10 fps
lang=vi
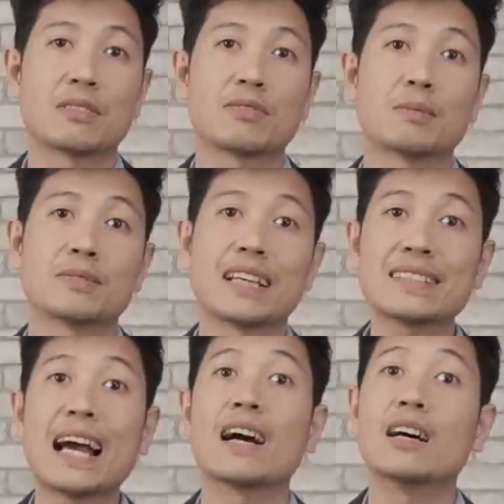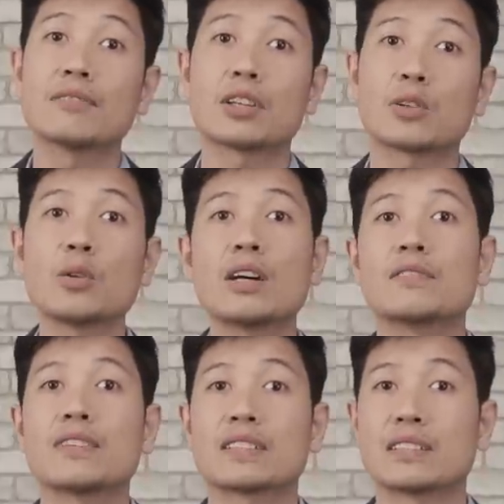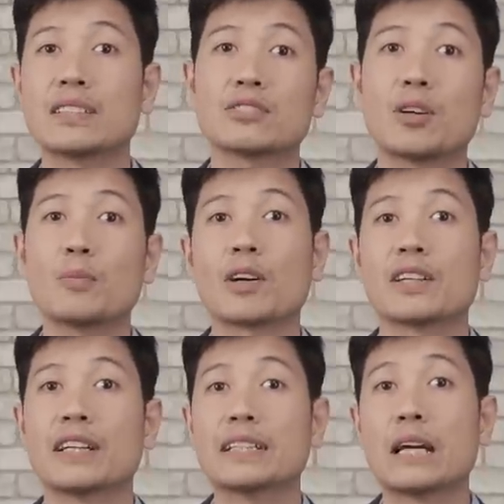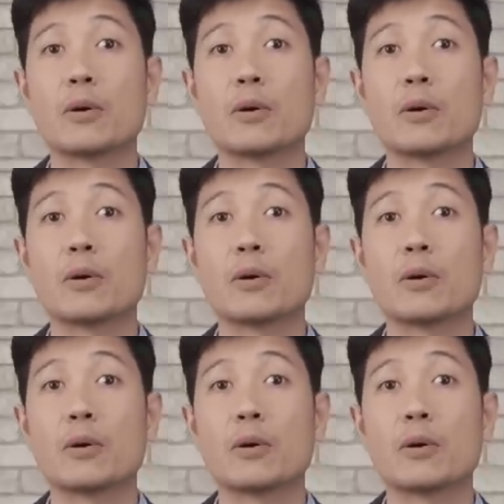sản phẩm dễ dàng hơn và tốt hơn và giới thiệu cho mọi người